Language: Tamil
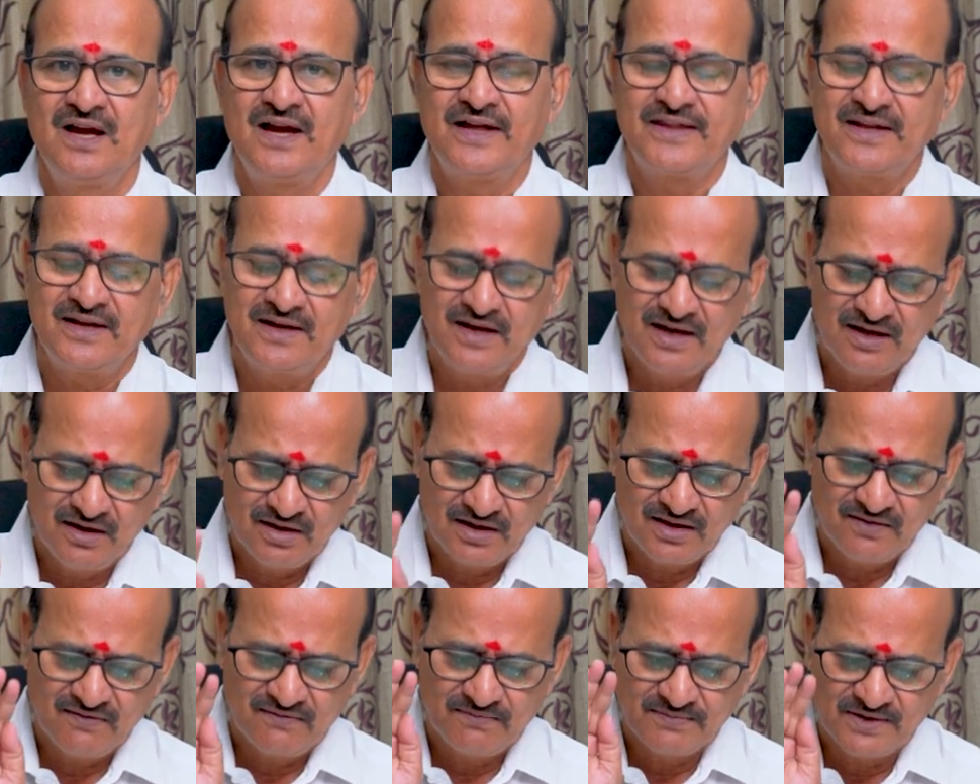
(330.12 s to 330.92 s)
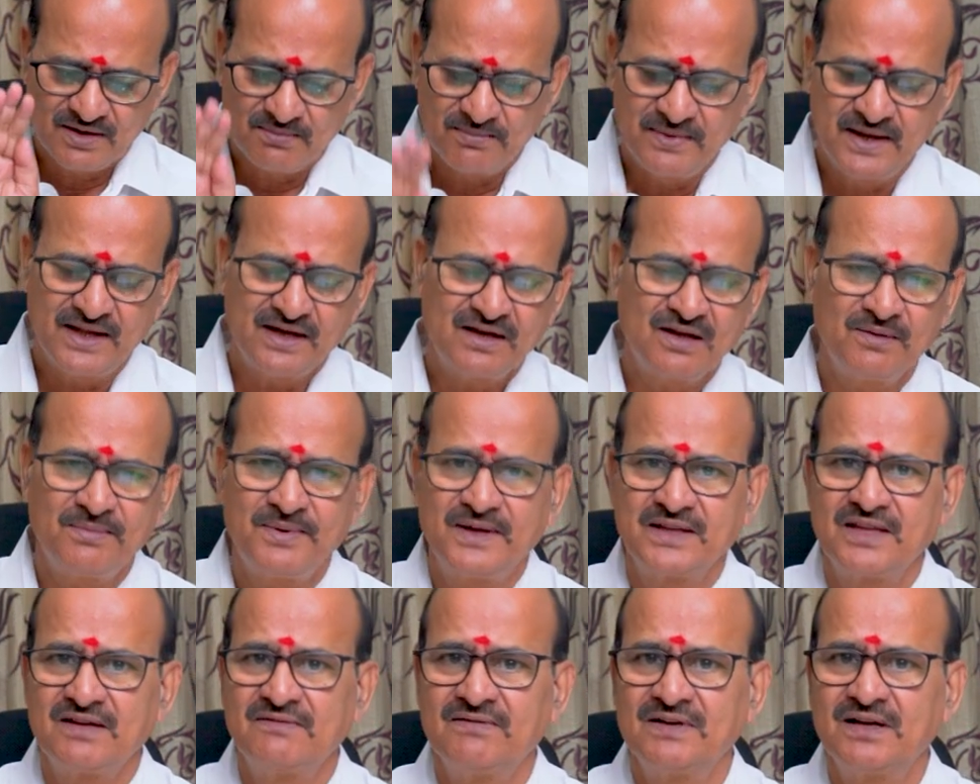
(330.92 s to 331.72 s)
அதனால் இந்த மேற்கை
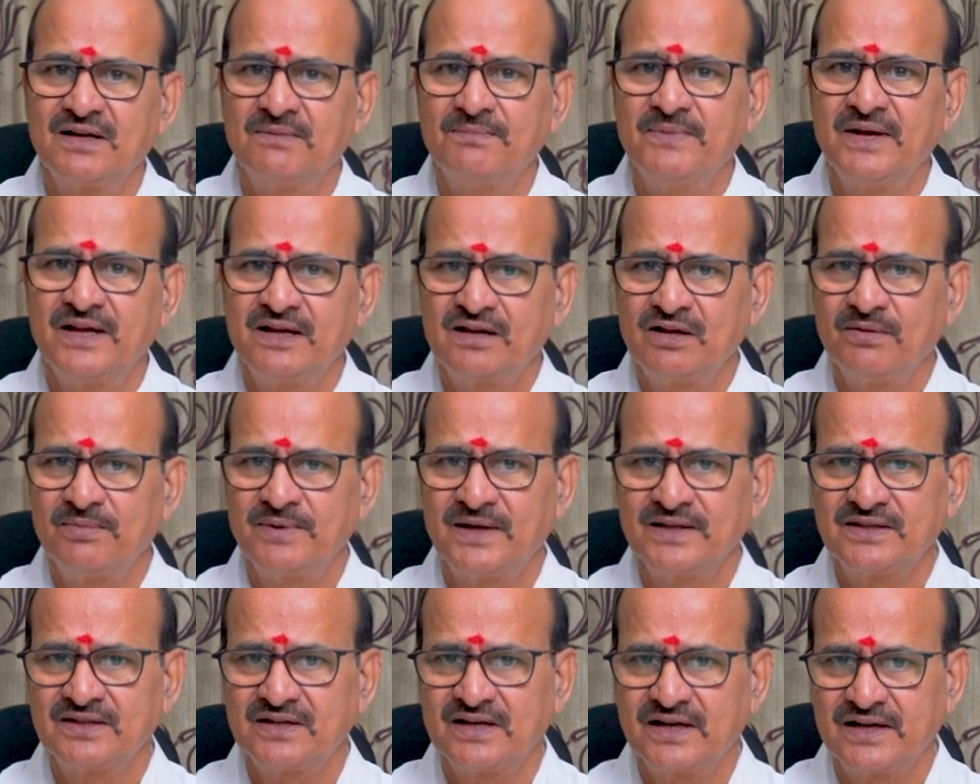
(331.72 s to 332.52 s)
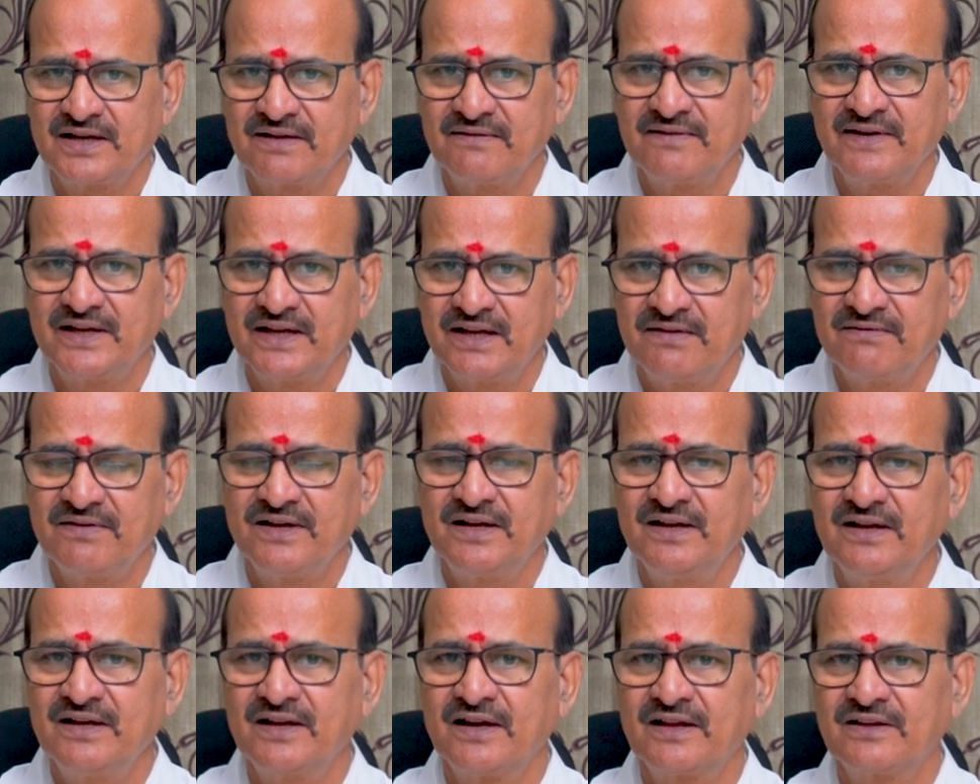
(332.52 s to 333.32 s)
பார்த்தவங்க மேற்கு பார்த்து கட்ட வேண்டிய
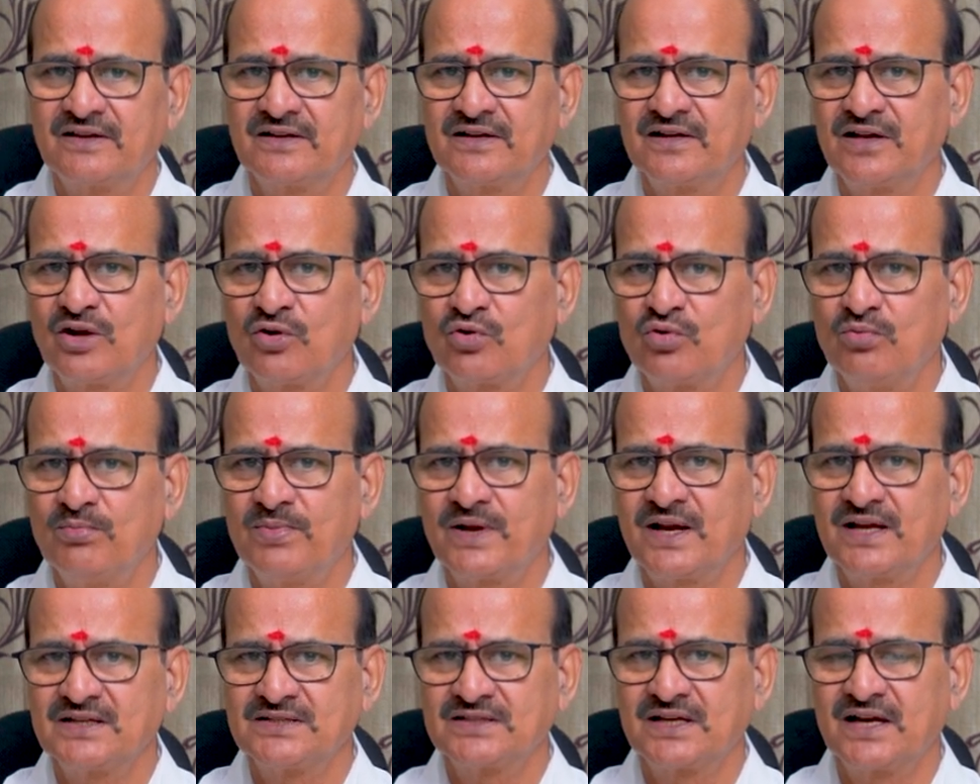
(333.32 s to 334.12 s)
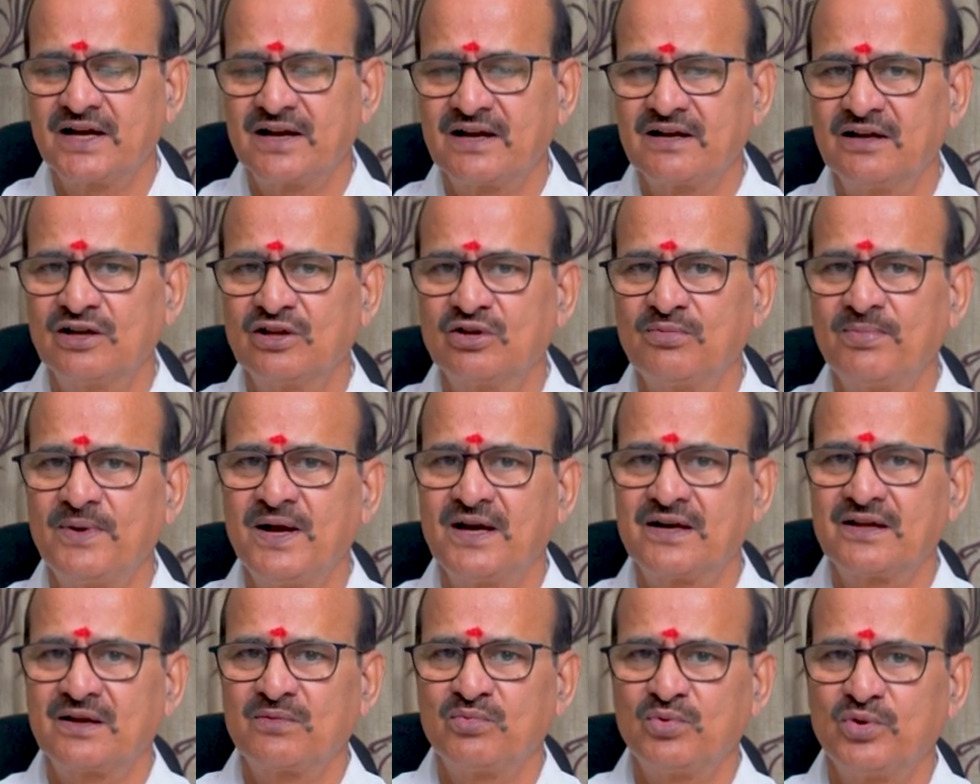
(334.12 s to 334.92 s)
வீடுன்னு எடுத்துக்கிட்டால் கும்பராசிக்காரங்களுக்கு
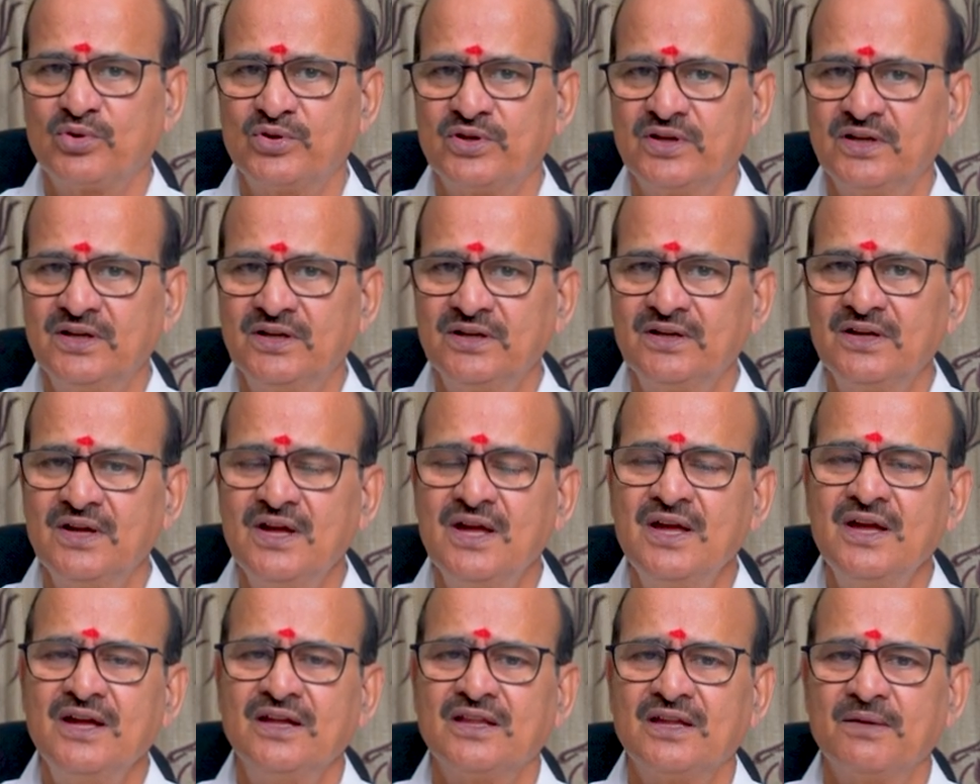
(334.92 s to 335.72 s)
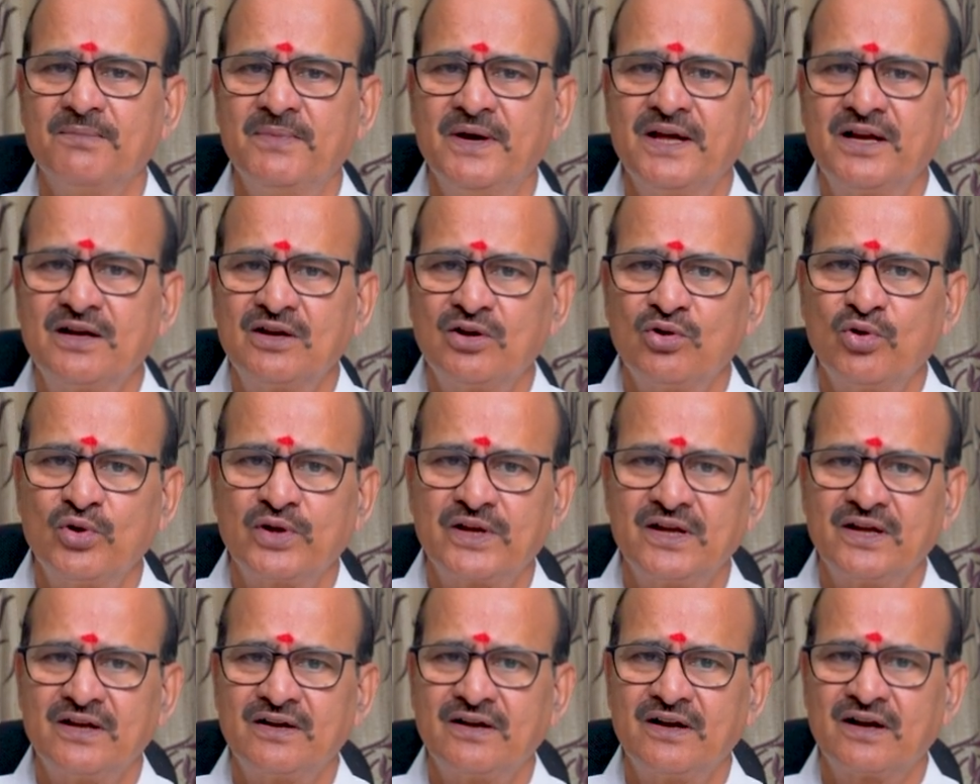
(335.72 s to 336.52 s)
பார்க்குற போது இந்த மேற்கு
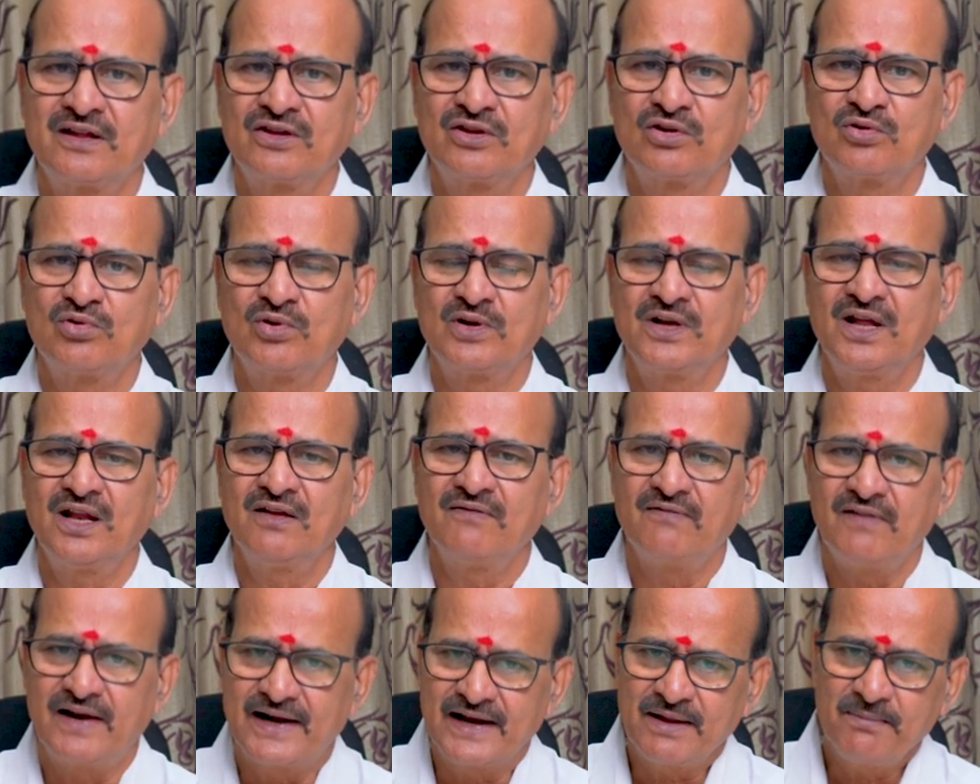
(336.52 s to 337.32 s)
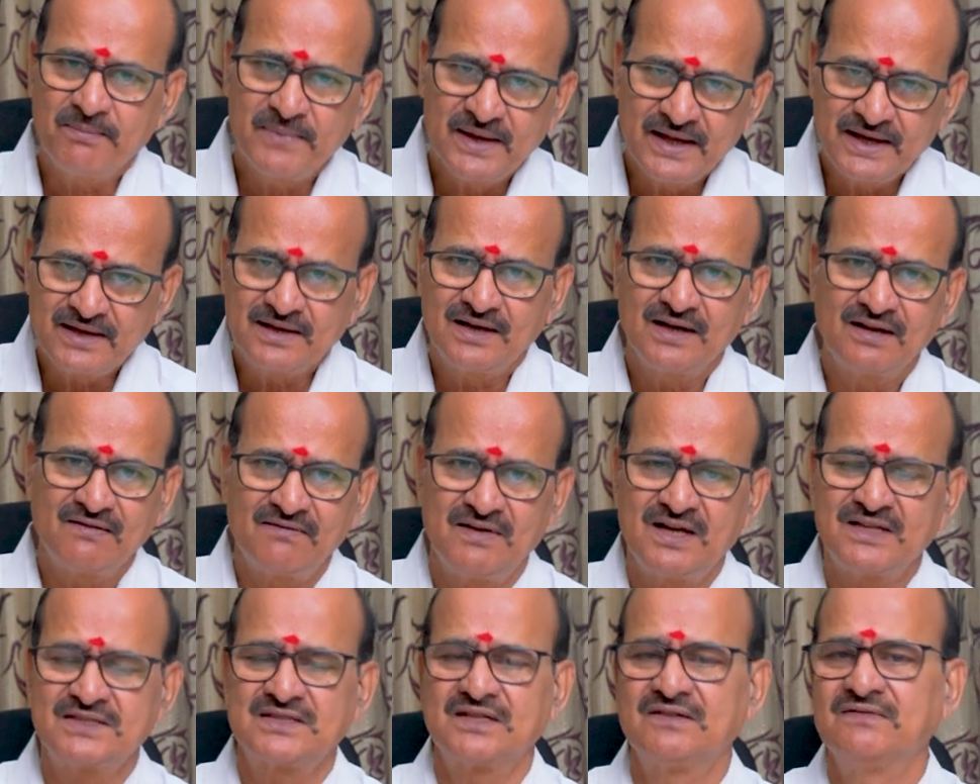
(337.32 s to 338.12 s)
நோக்கி என்று எடுத்துக்கொண்டால் வடமேற்கில்
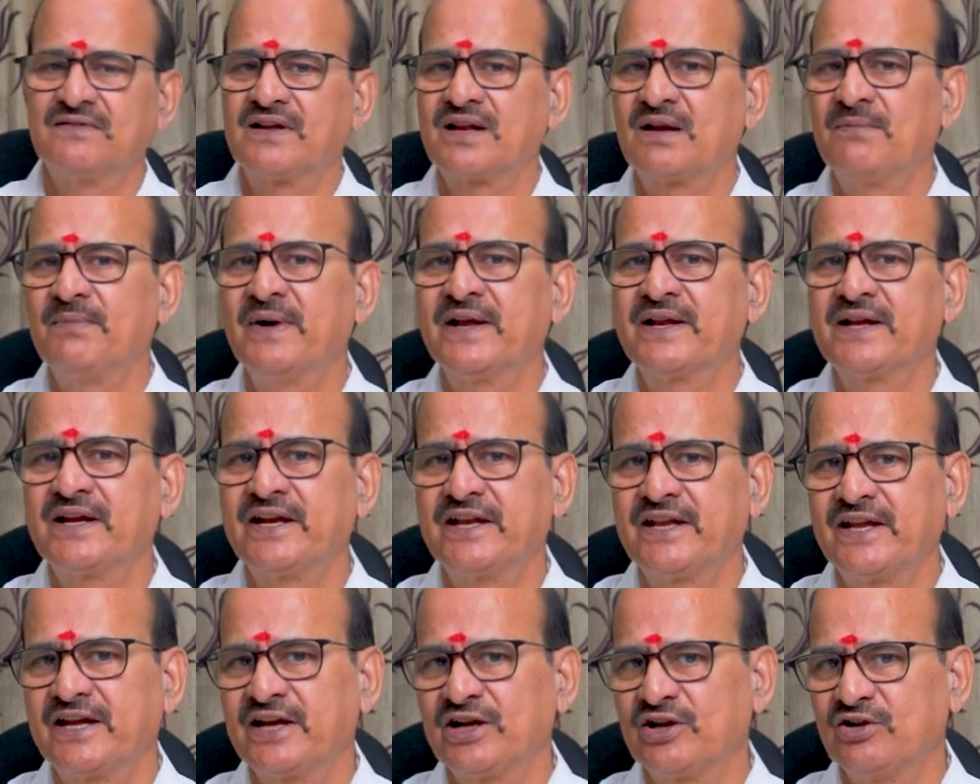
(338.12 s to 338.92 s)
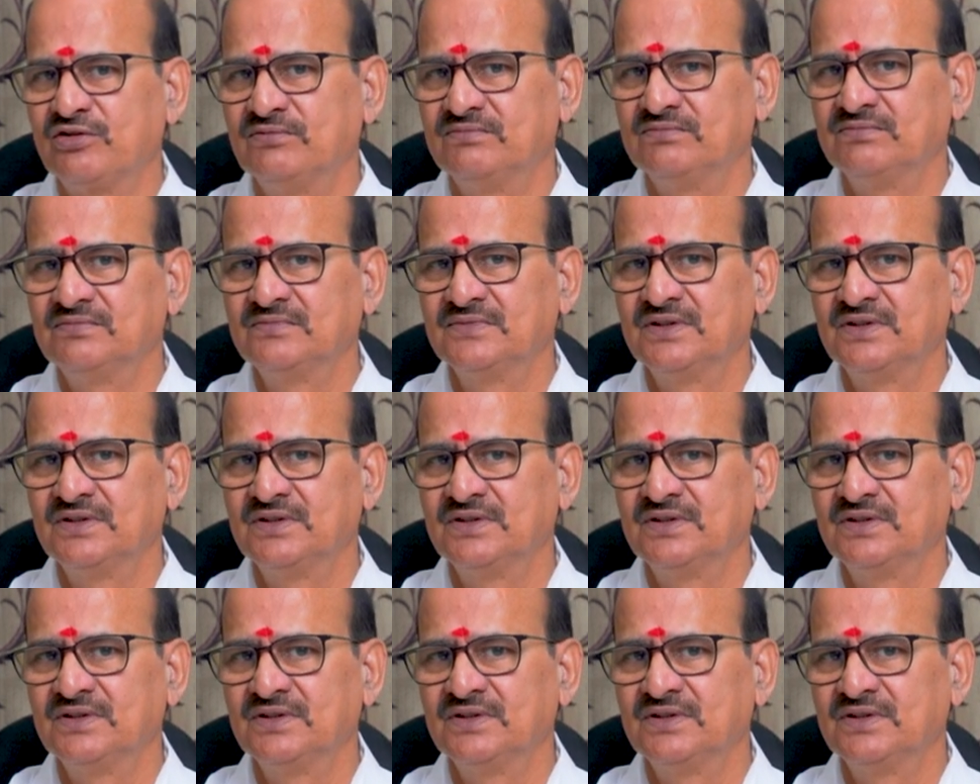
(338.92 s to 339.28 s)
வாசல் வர்ற மாதிரி கட்டிக்கணும்